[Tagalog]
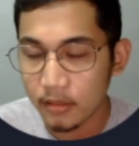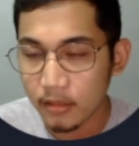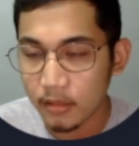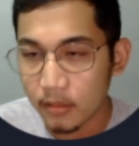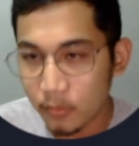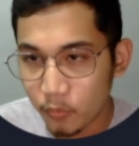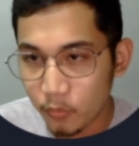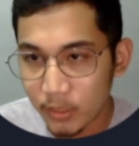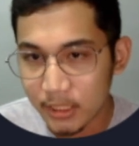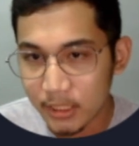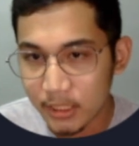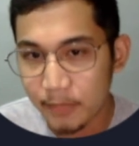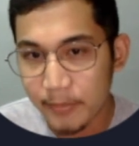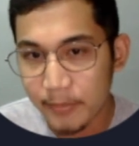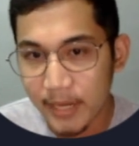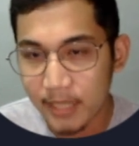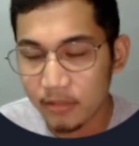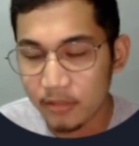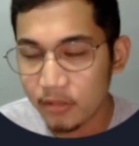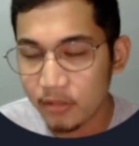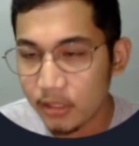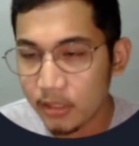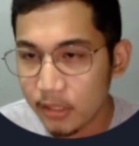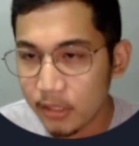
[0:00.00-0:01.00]
Welcome
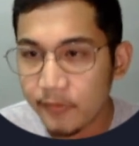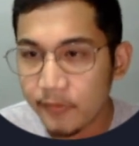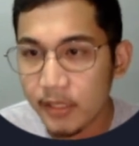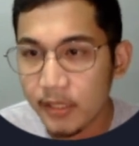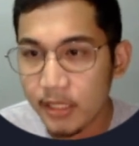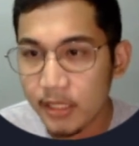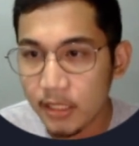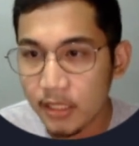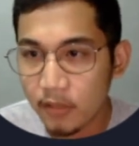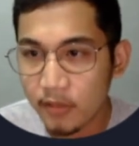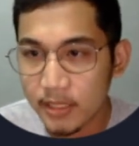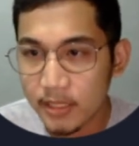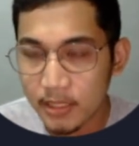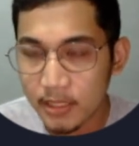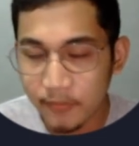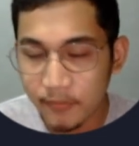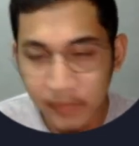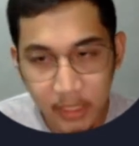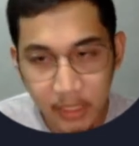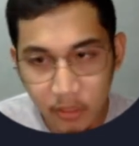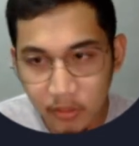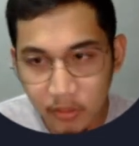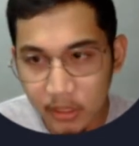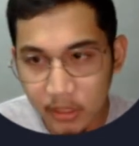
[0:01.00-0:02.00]
back to another video and sa
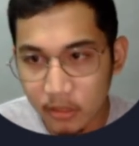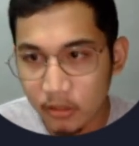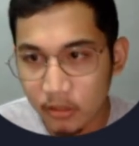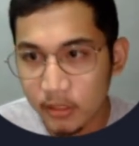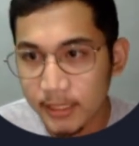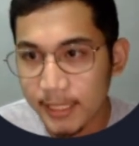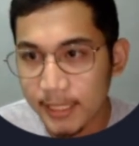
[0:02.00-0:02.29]
video na to,